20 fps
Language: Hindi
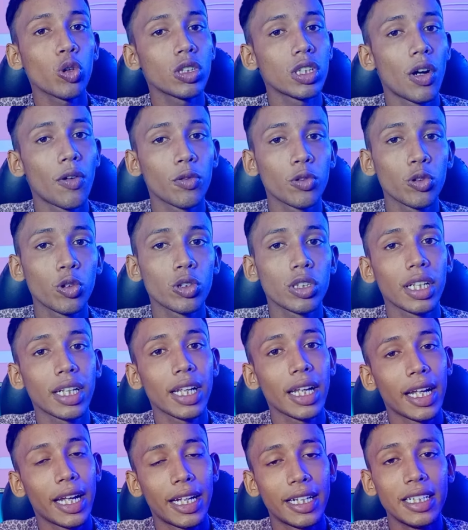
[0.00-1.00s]
को डाउनलोड
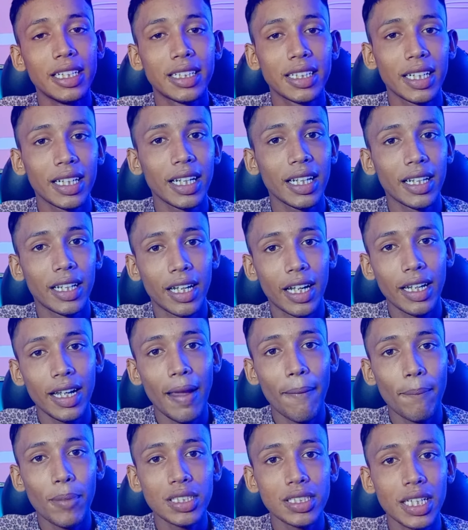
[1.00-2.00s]
करके एडिट करके लगाया
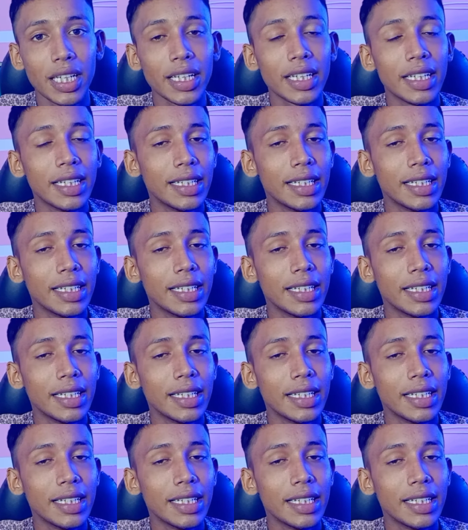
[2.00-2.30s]
है पीछे